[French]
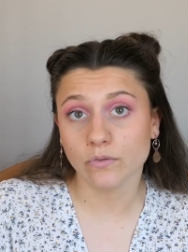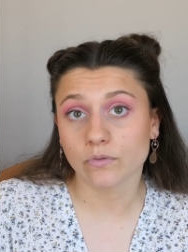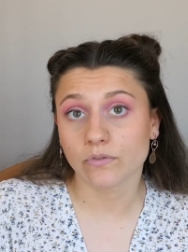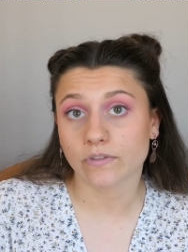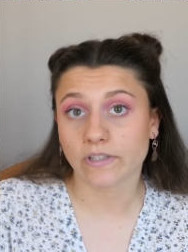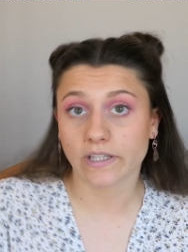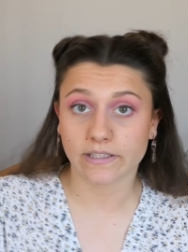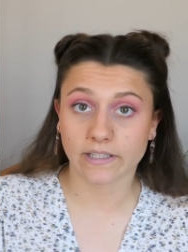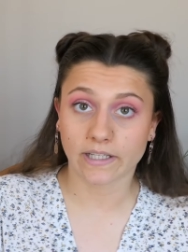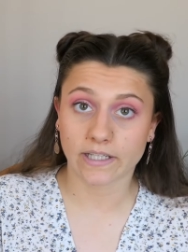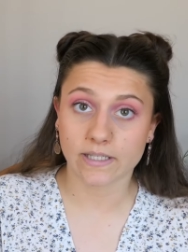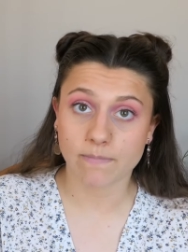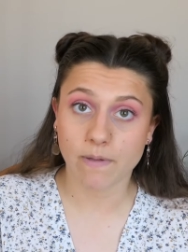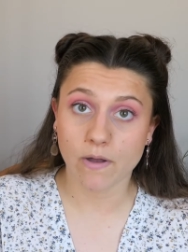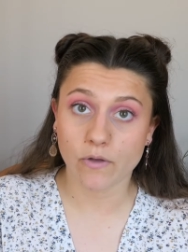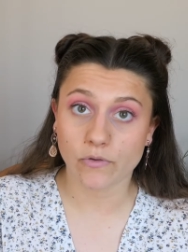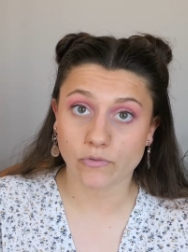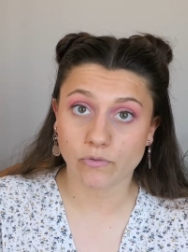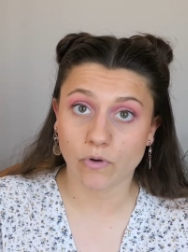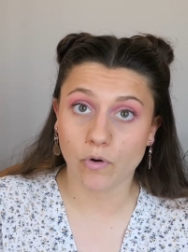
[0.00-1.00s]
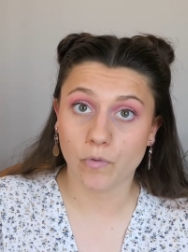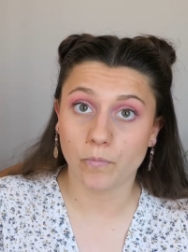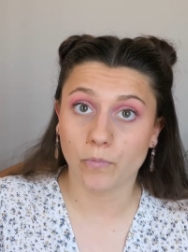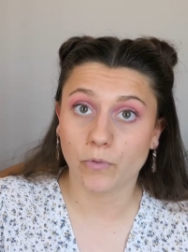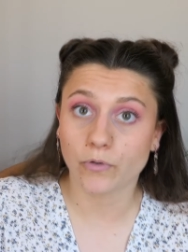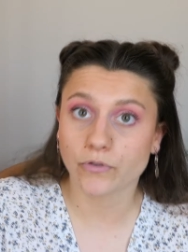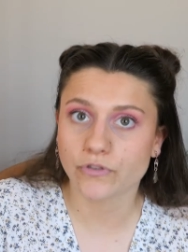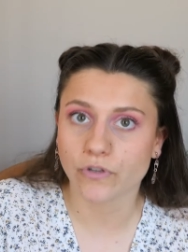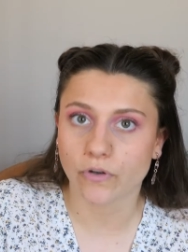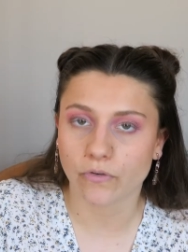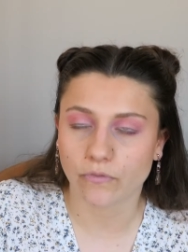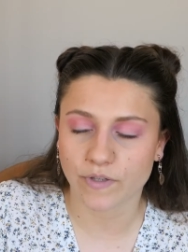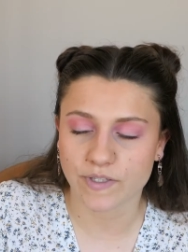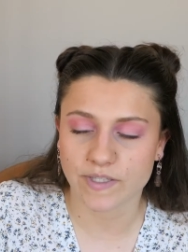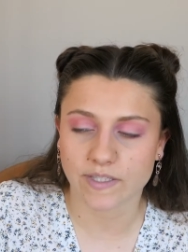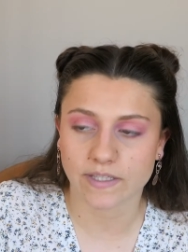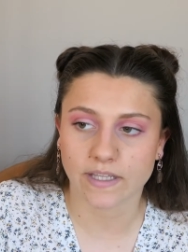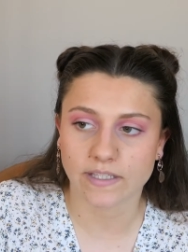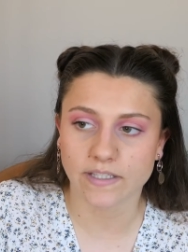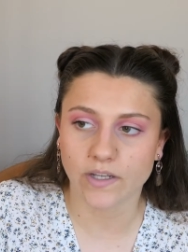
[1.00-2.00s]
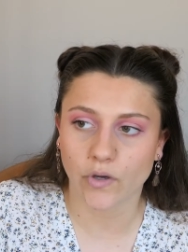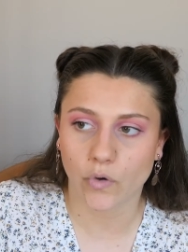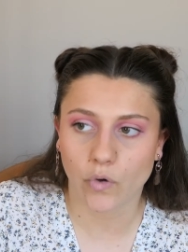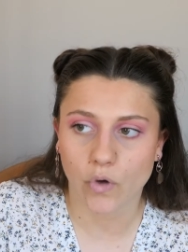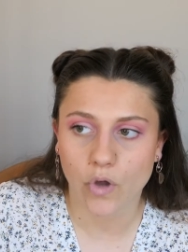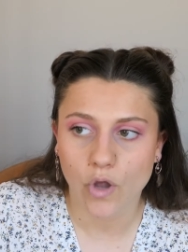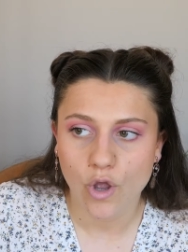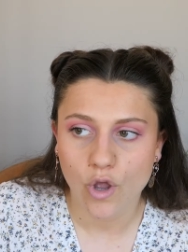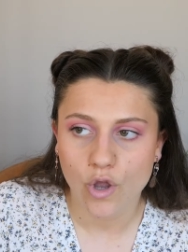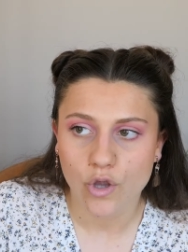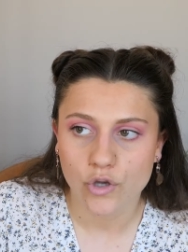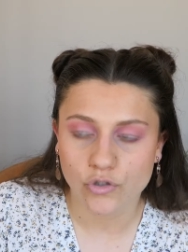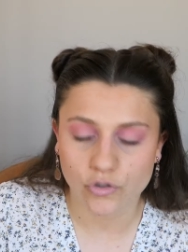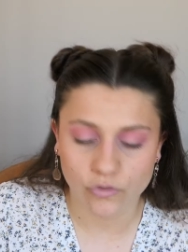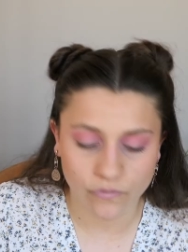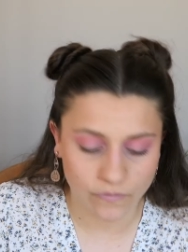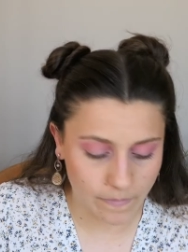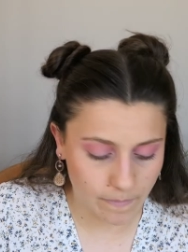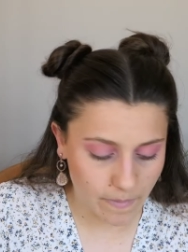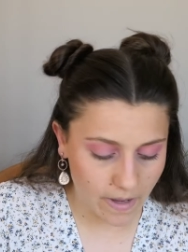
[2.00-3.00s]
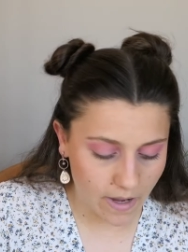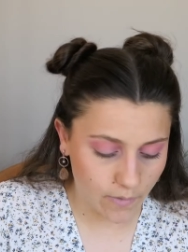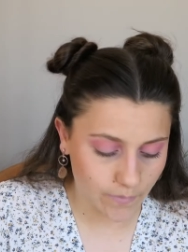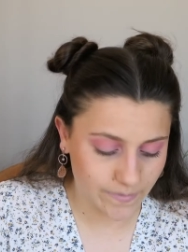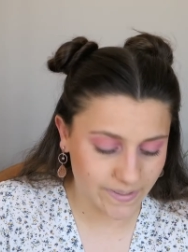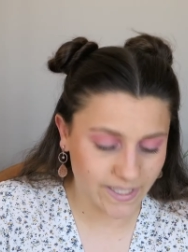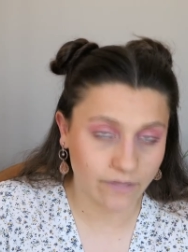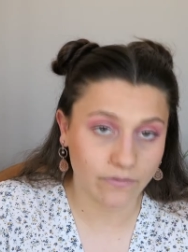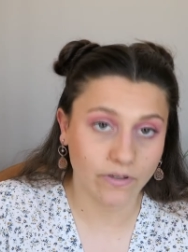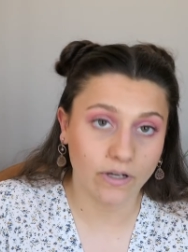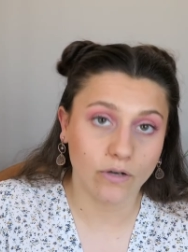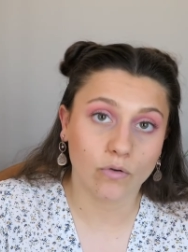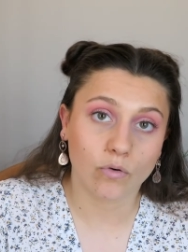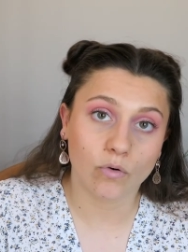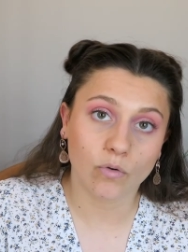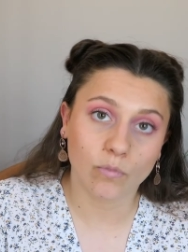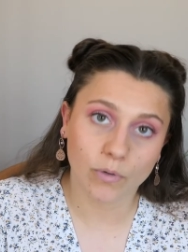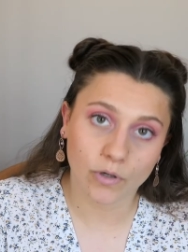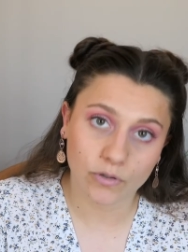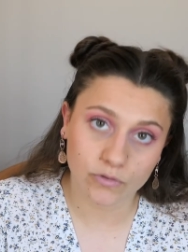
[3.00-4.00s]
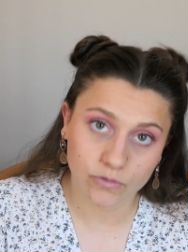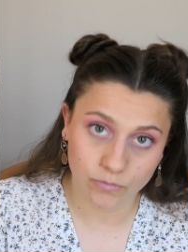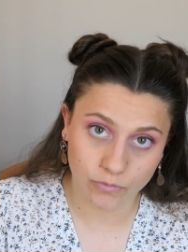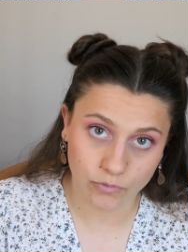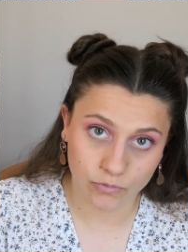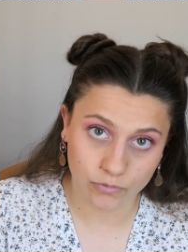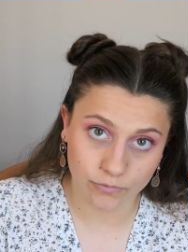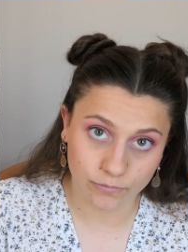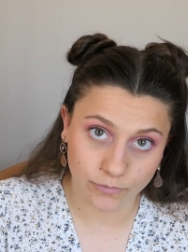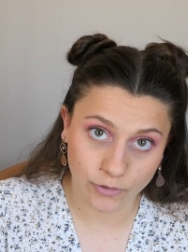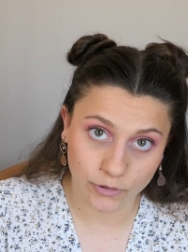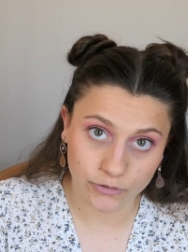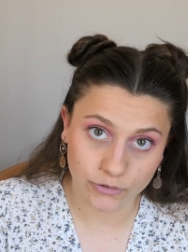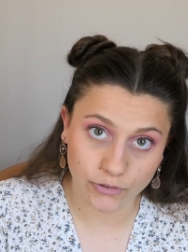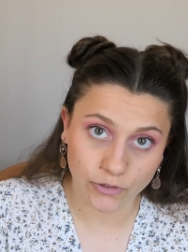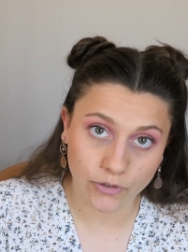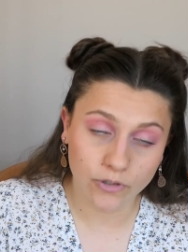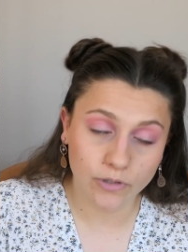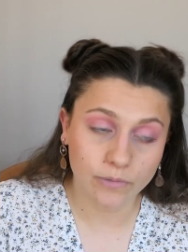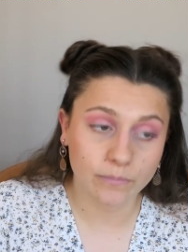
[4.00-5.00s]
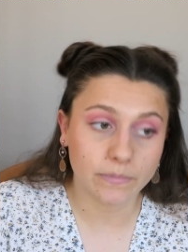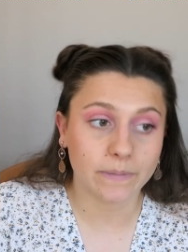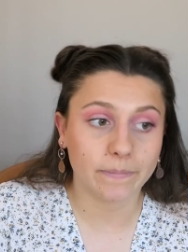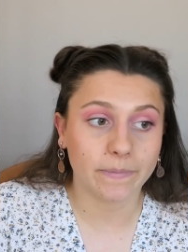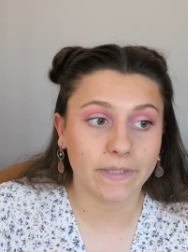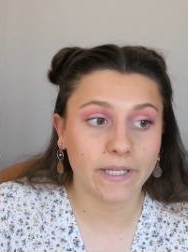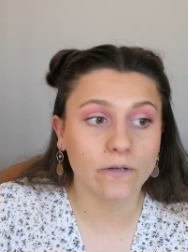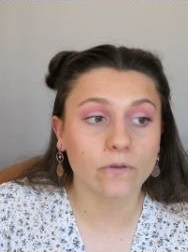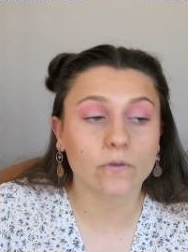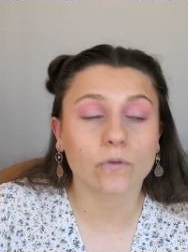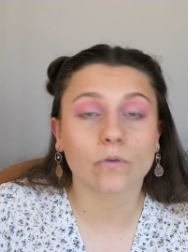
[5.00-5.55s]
on ne s'intéresse pas en soi aux mendiants, enfin, c'est-à-dire que je ne vais pas observer le comportement du mendiant, mais bien le